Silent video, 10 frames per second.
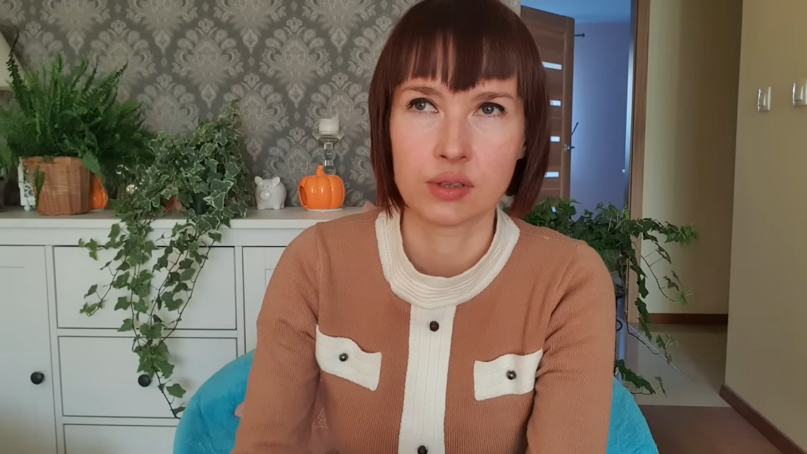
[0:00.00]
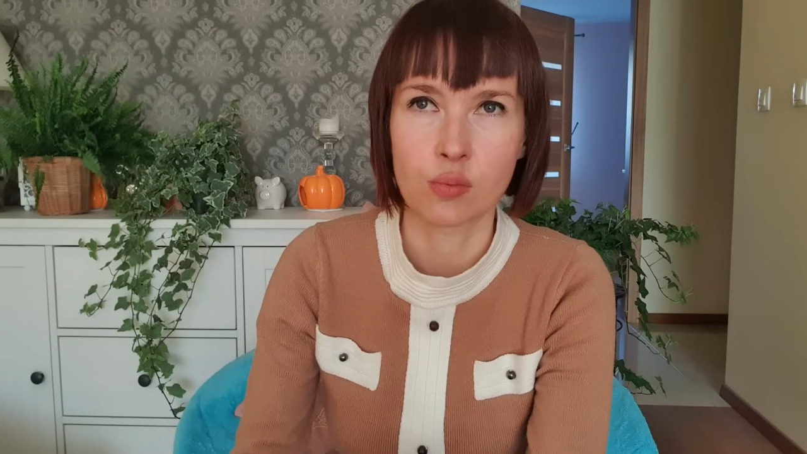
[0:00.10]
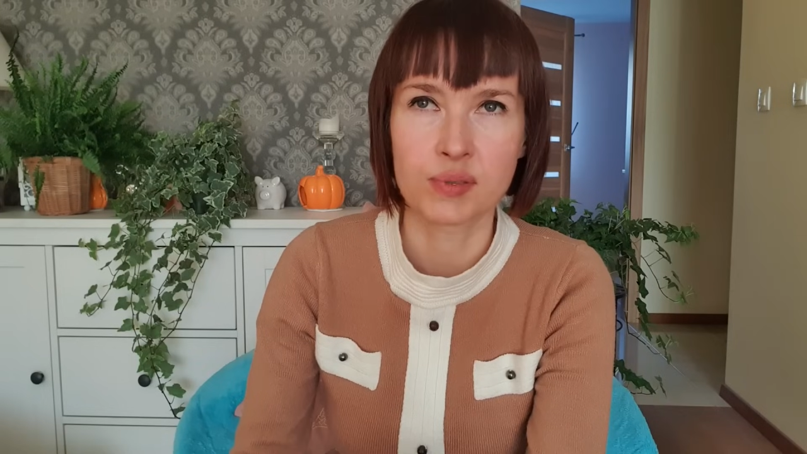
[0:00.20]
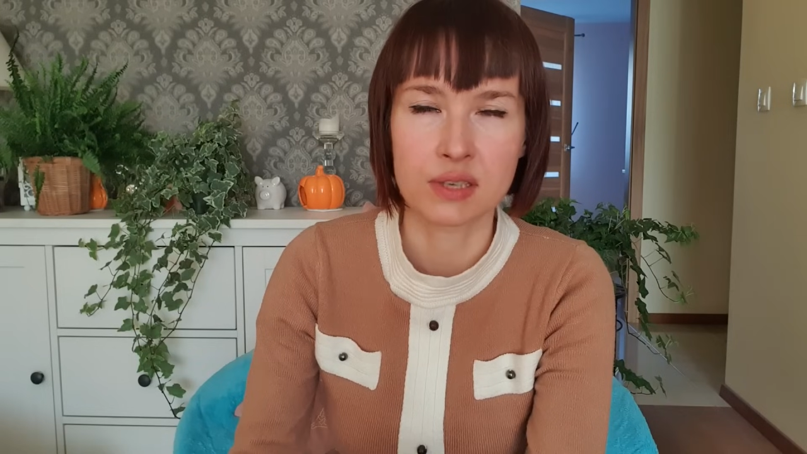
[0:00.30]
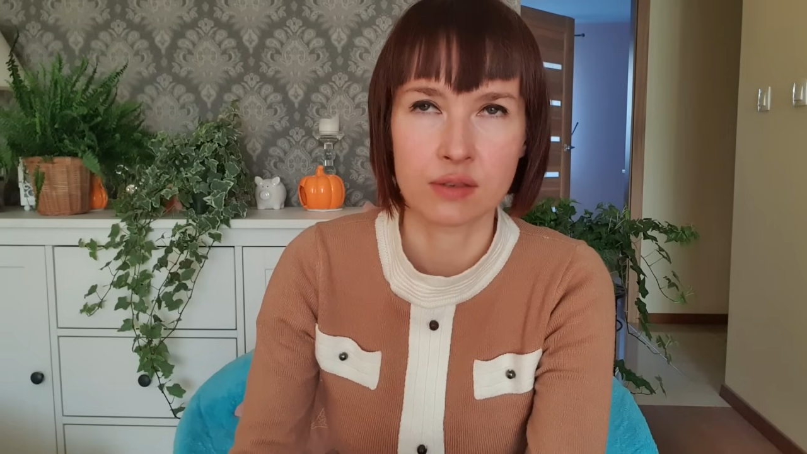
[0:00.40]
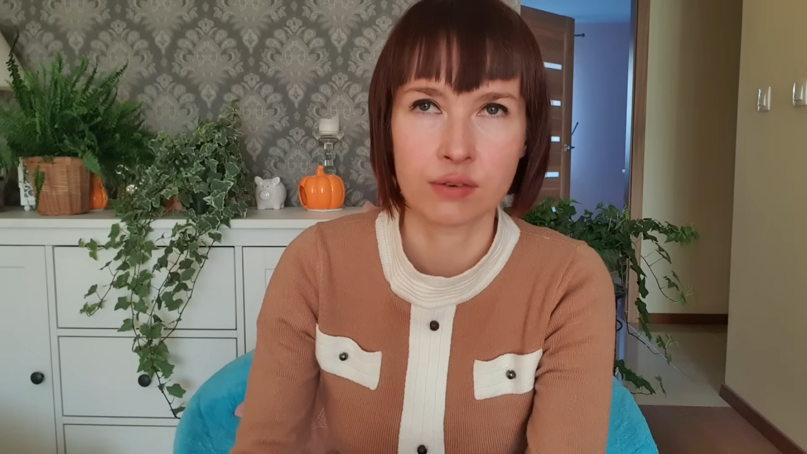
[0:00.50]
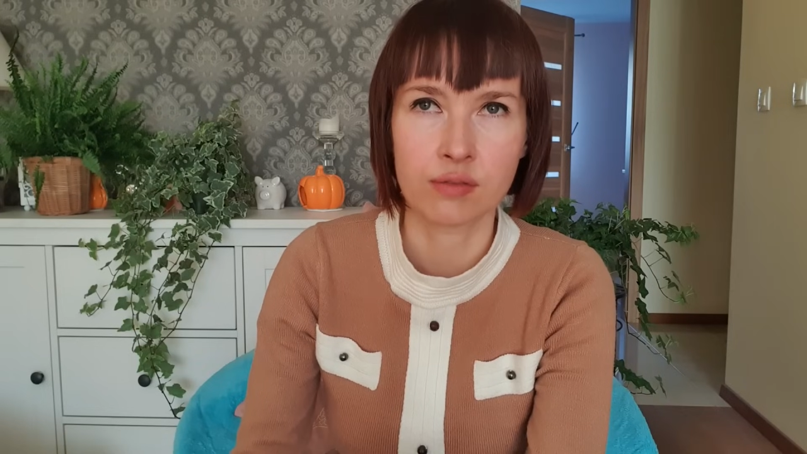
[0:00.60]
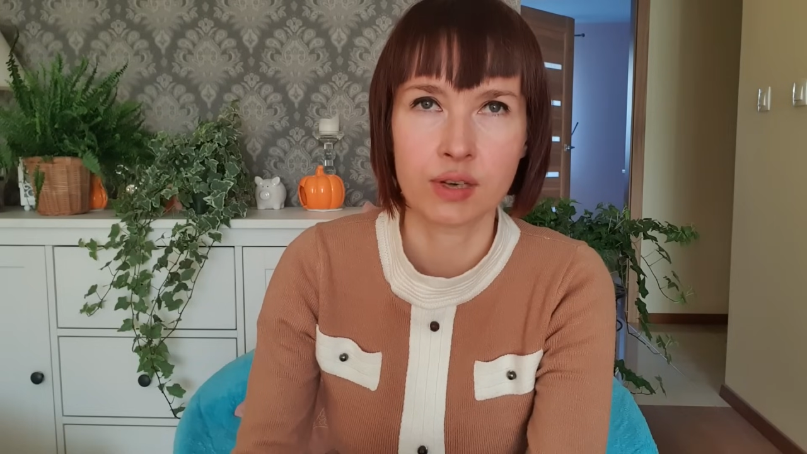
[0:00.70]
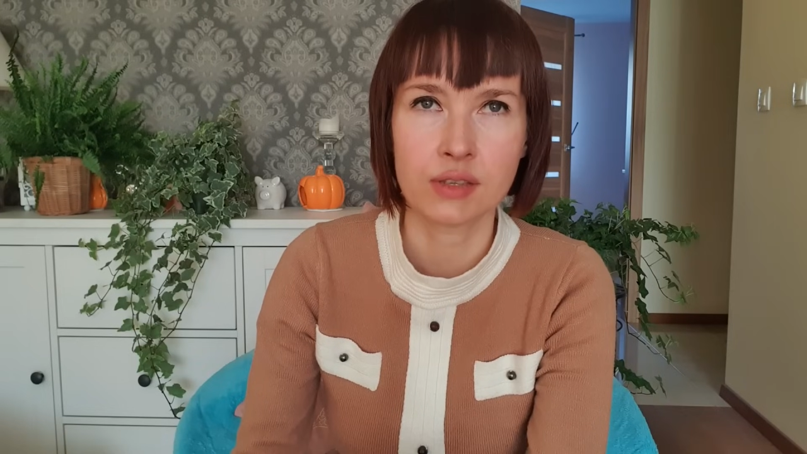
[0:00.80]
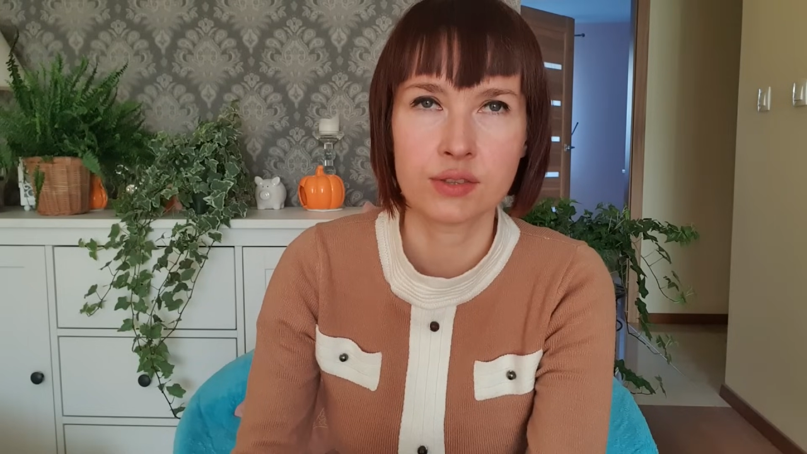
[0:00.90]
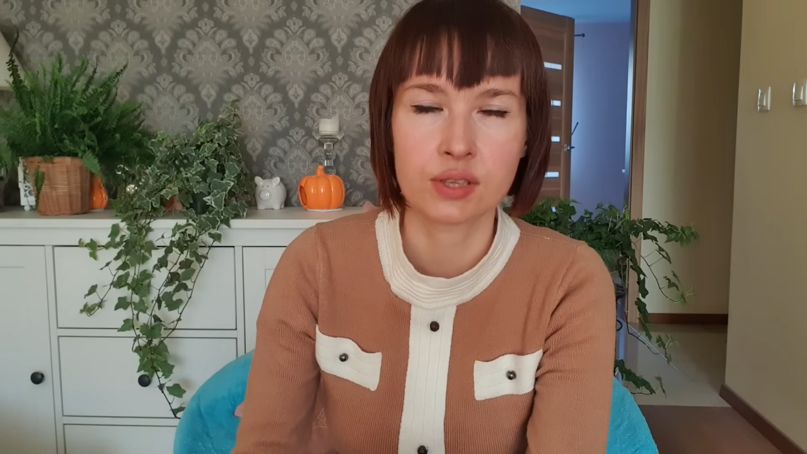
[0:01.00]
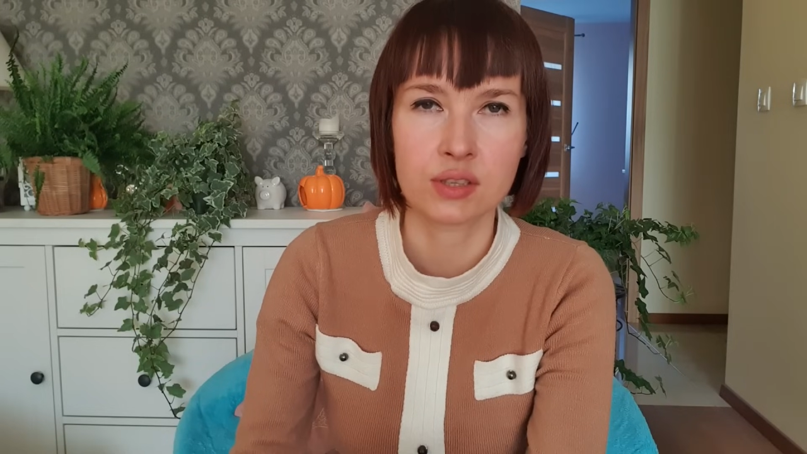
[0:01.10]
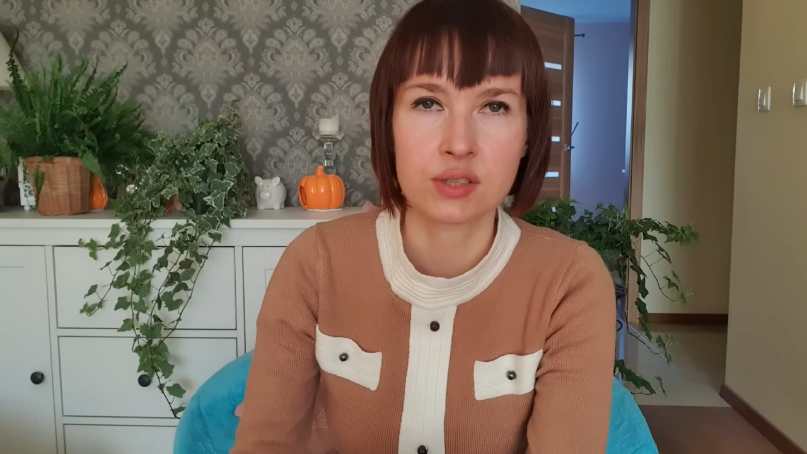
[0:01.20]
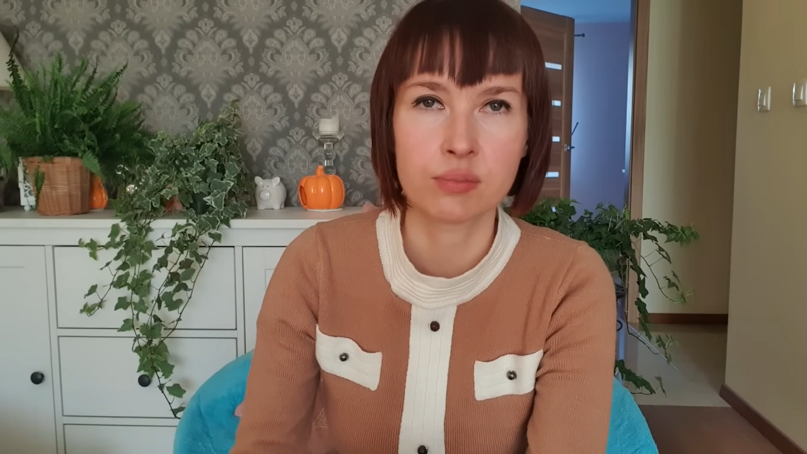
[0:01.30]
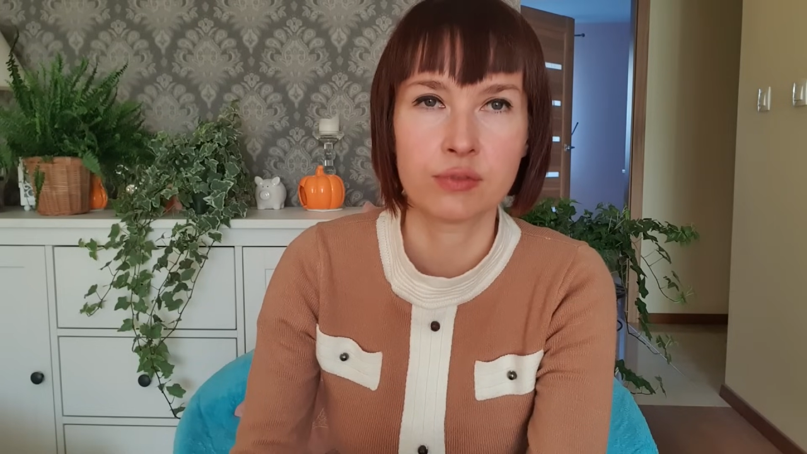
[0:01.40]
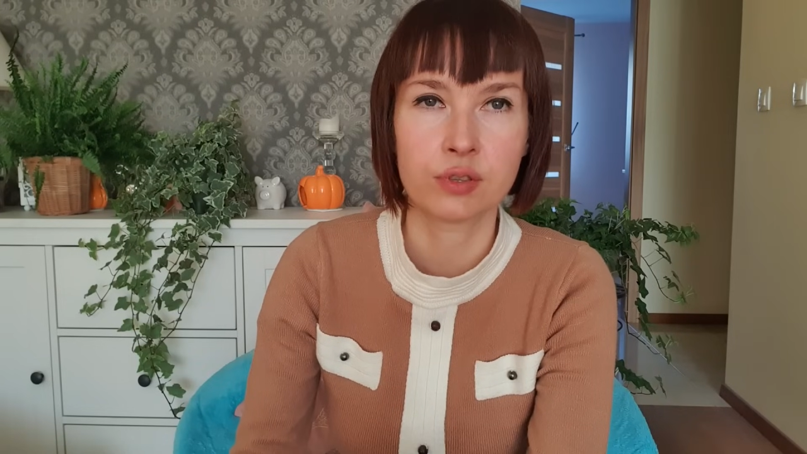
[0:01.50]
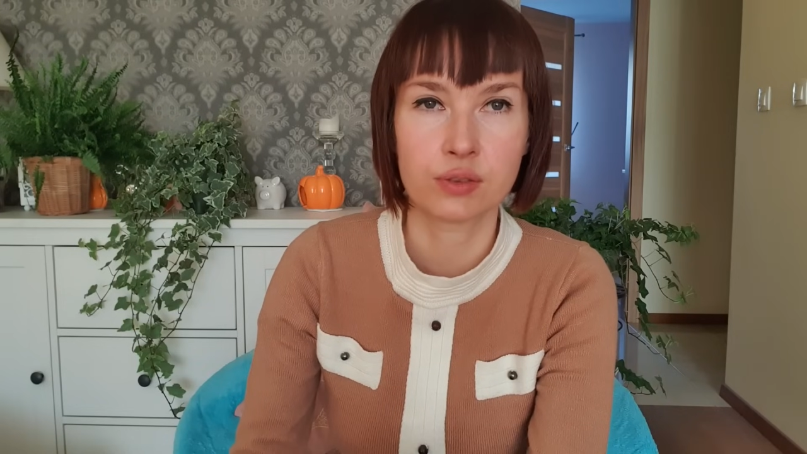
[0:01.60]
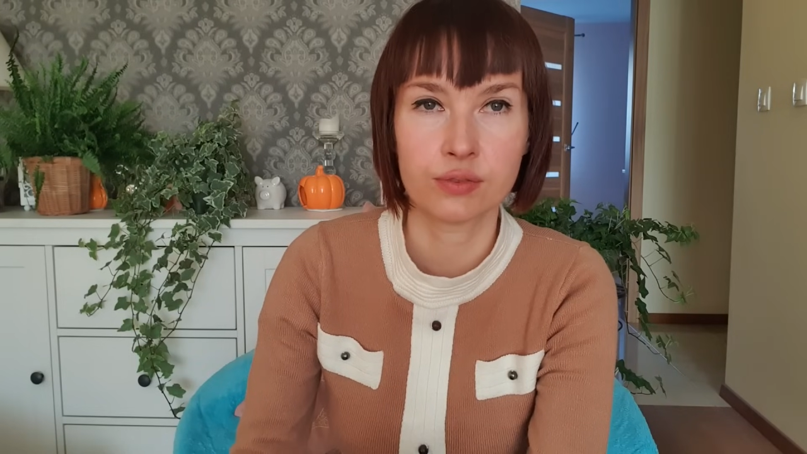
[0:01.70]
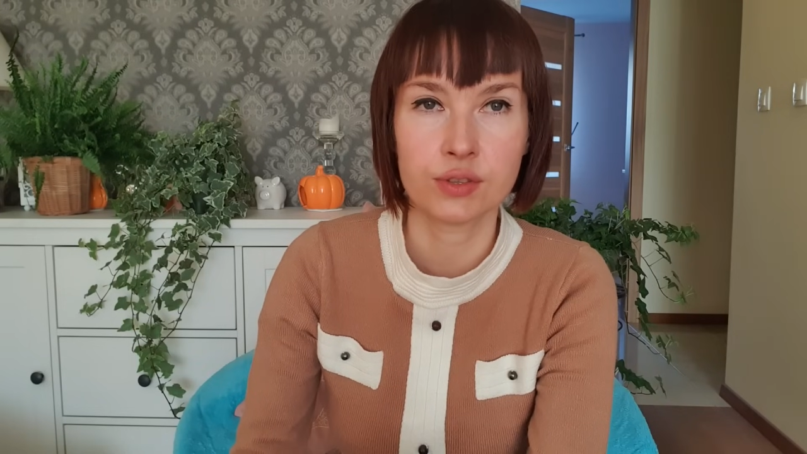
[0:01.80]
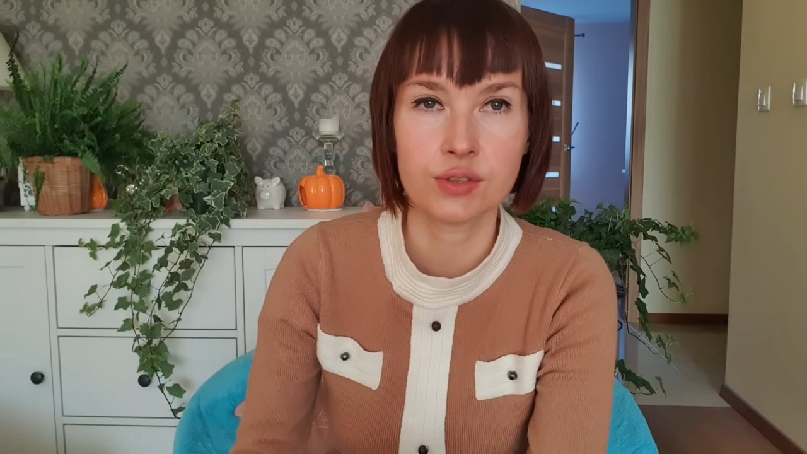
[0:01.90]
obserwować, tak żeby
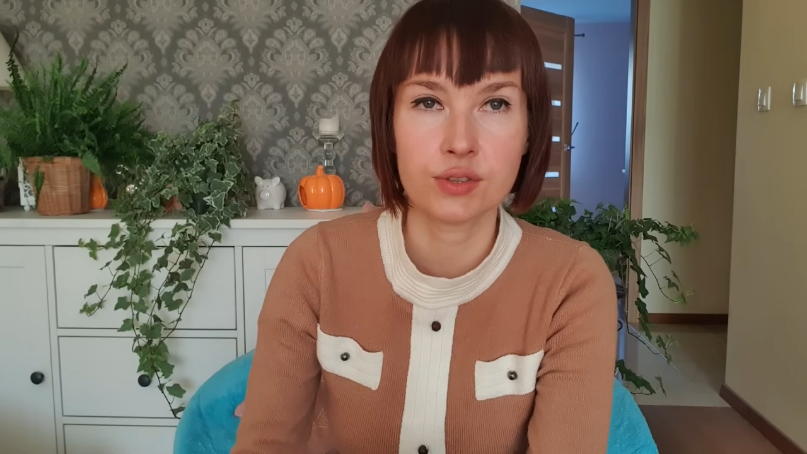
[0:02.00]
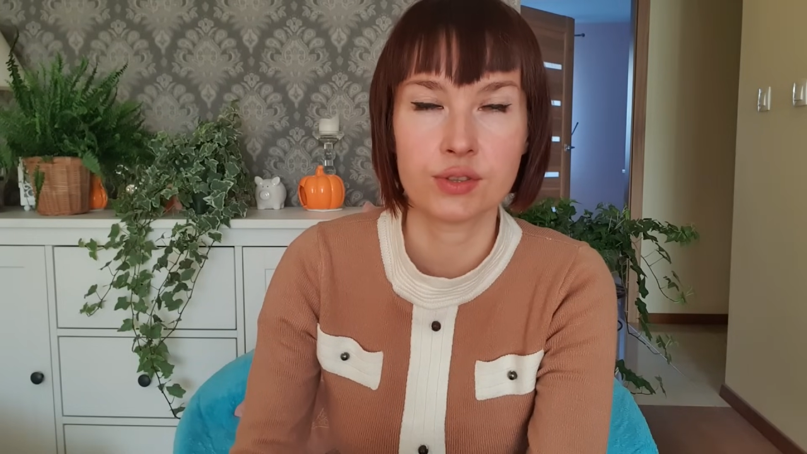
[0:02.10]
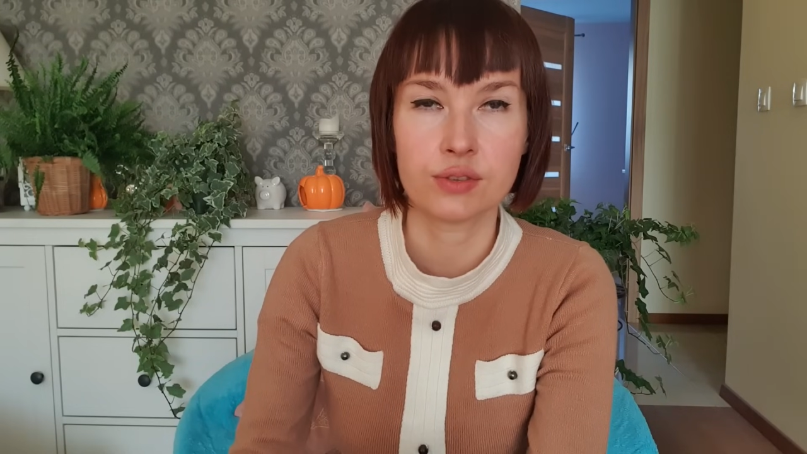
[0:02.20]
wychwycić